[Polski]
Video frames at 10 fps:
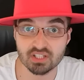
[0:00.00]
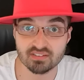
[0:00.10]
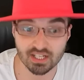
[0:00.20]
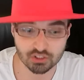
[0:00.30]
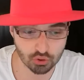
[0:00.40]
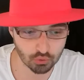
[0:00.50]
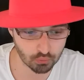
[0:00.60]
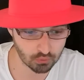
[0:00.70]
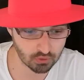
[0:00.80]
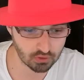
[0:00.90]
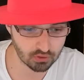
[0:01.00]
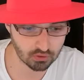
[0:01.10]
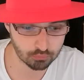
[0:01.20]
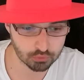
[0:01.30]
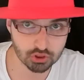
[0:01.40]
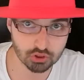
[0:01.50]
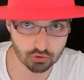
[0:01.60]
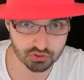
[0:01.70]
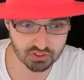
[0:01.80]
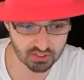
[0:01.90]
się zaciął. Przy
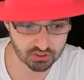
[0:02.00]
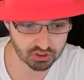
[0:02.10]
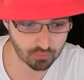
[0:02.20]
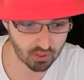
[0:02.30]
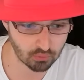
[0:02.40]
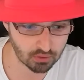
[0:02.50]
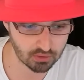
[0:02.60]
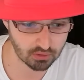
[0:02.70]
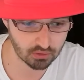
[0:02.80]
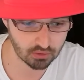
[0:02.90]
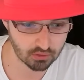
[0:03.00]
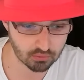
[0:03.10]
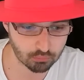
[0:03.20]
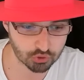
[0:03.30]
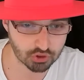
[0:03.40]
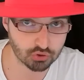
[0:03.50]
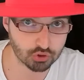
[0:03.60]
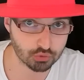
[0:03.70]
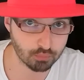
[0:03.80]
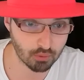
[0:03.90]
książce zatrzymał. Może
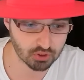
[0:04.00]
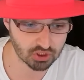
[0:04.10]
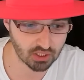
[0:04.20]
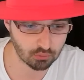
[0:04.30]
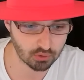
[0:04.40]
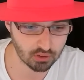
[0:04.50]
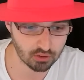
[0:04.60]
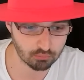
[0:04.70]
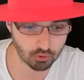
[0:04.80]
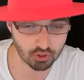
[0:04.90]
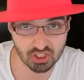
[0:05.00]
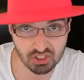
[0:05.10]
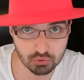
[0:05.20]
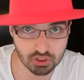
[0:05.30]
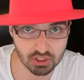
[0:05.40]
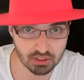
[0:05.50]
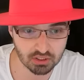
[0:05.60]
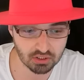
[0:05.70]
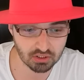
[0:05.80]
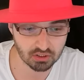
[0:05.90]
coś pomyślał, pochylił się,
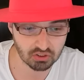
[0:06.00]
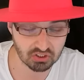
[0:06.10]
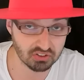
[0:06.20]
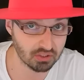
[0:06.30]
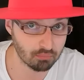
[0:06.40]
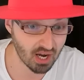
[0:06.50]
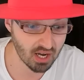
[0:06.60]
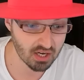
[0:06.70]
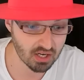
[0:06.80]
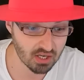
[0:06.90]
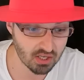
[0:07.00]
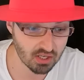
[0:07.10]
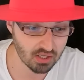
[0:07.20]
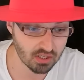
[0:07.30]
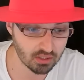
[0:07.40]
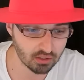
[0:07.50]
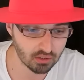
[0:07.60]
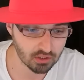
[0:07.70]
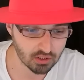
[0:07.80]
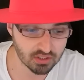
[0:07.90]
gdyba?
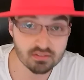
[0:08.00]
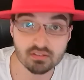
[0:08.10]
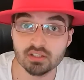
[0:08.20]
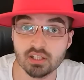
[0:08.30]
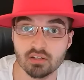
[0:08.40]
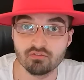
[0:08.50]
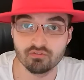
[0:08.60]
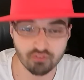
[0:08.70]
Językiem